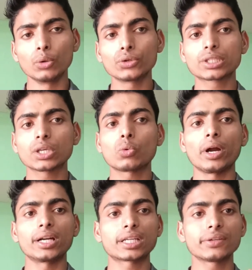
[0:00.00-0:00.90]
उसकी
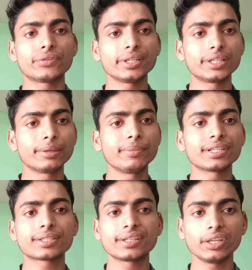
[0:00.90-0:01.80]
क्वालिटी भी
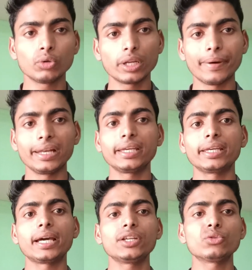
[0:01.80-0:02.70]
डिमेज नहीं होने वाली है यानी